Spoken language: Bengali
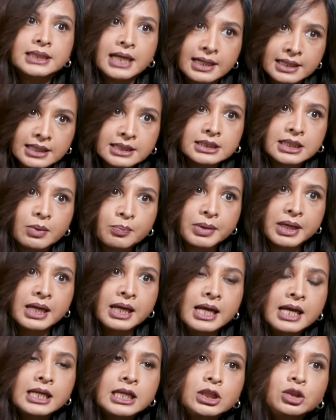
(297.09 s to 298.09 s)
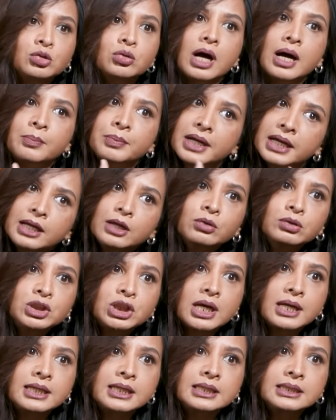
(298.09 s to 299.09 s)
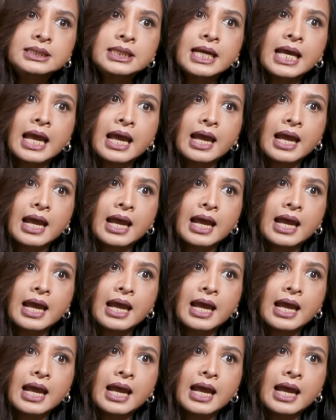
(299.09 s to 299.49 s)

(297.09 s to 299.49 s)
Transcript: জানা যাবে কিন্তু আমরা এও জানি যে